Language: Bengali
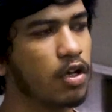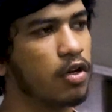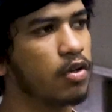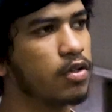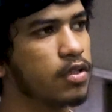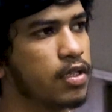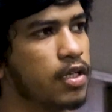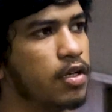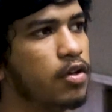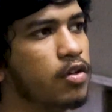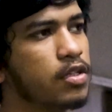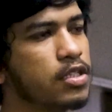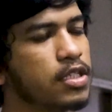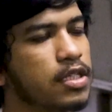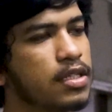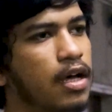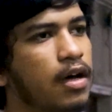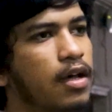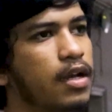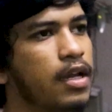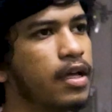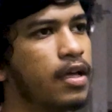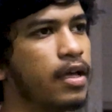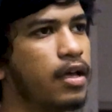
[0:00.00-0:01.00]
ধরো দিল যে
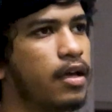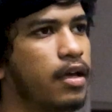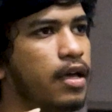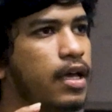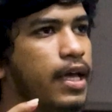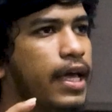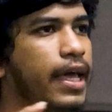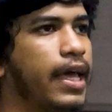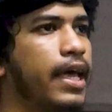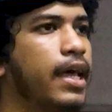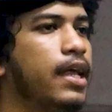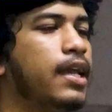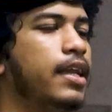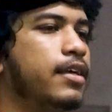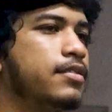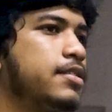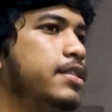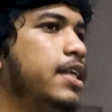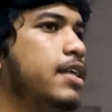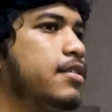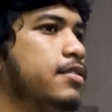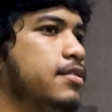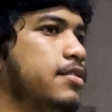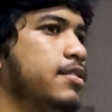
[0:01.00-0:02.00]
তাহলে এ
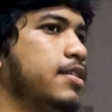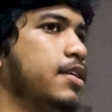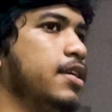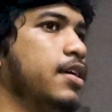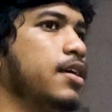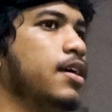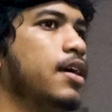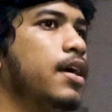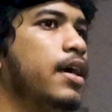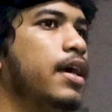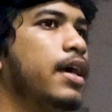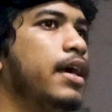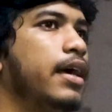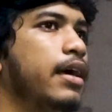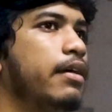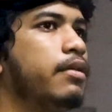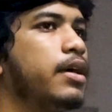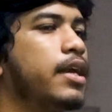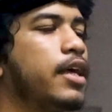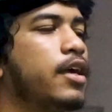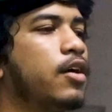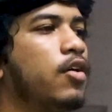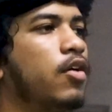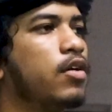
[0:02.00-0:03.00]
লেস দেন সি
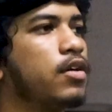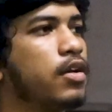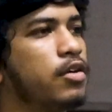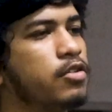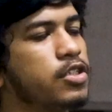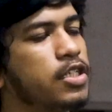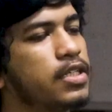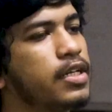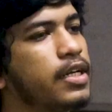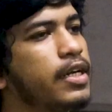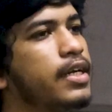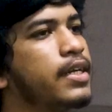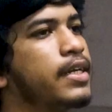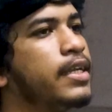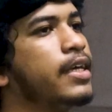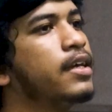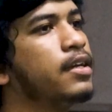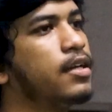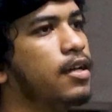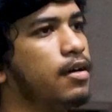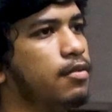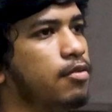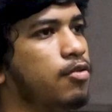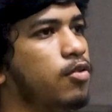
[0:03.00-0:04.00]
এবার এই কনক্লিউশনটাকে
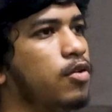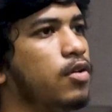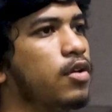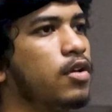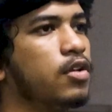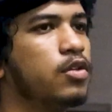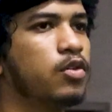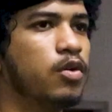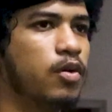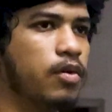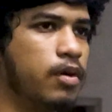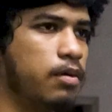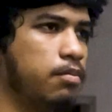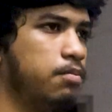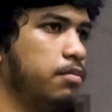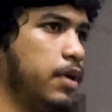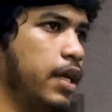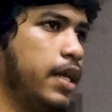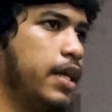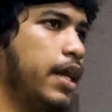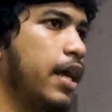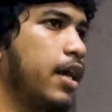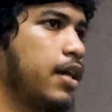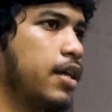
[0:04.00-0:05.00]
ঠিক না ভুল তো
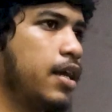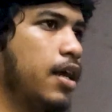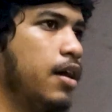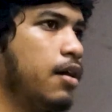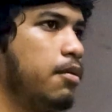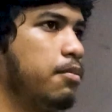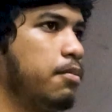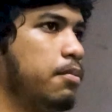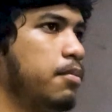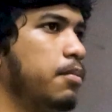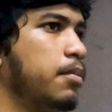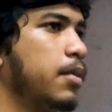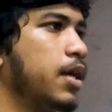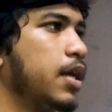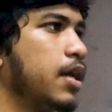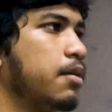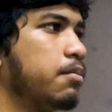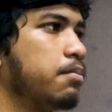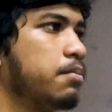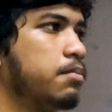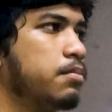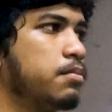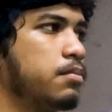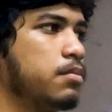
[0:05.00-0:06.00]
এটা একটা
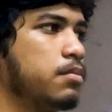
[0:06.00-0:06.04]
মানে